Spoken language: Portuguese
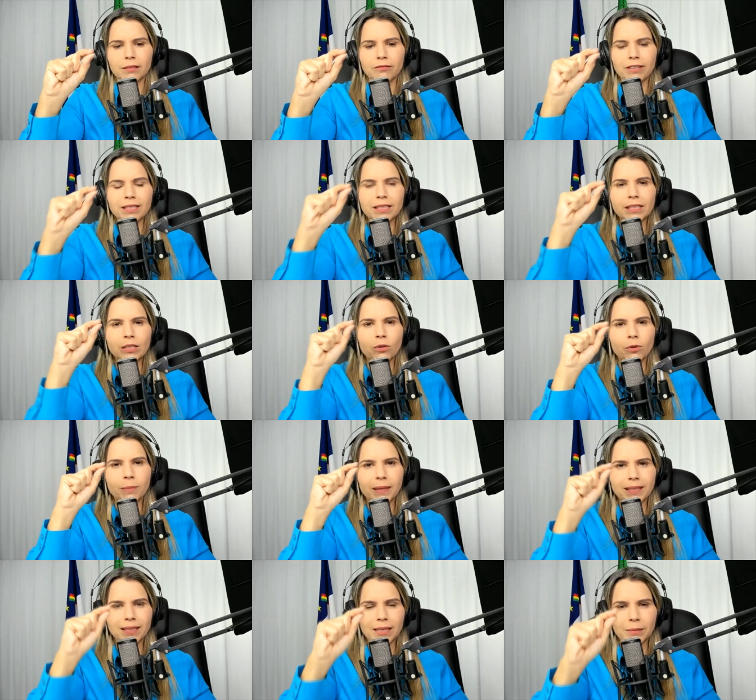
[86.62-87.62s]
Faz esse
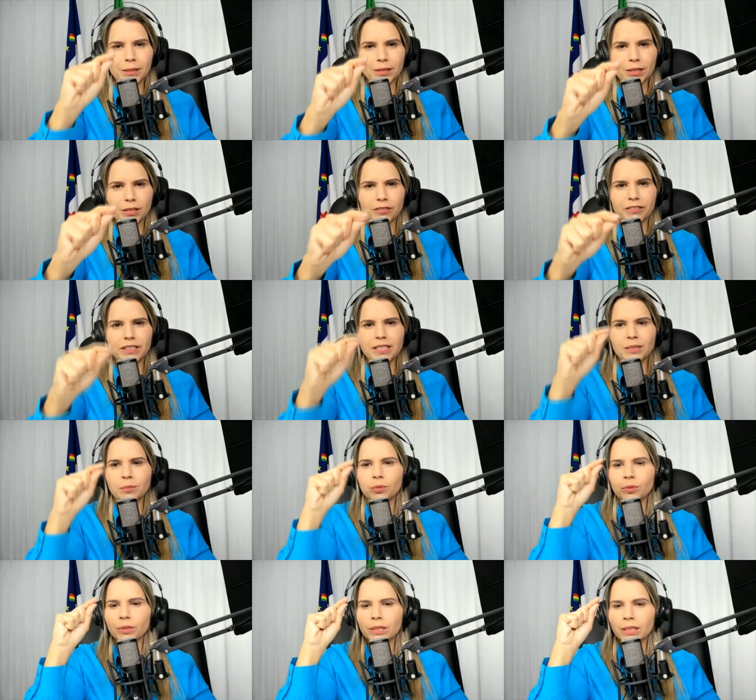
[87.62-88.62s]
compartilhamento aí no
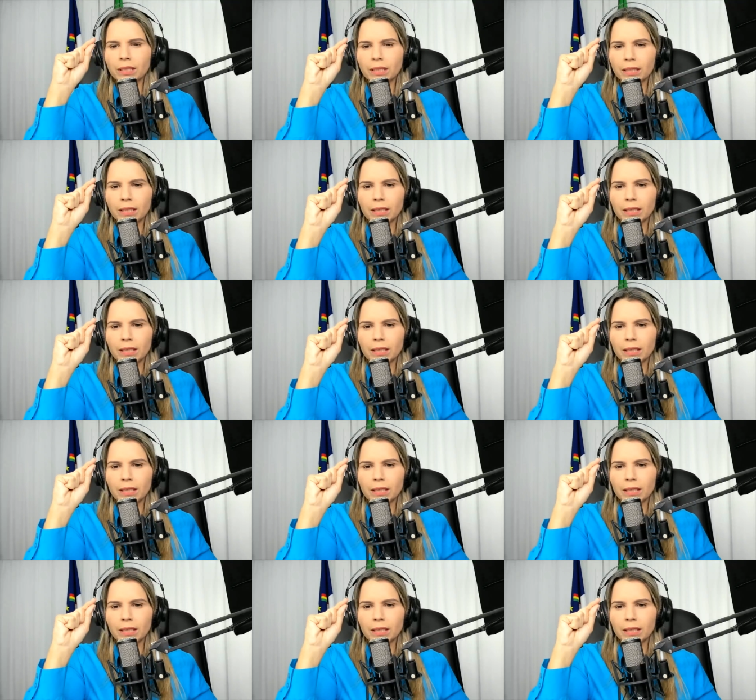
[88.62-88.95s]
Facebook,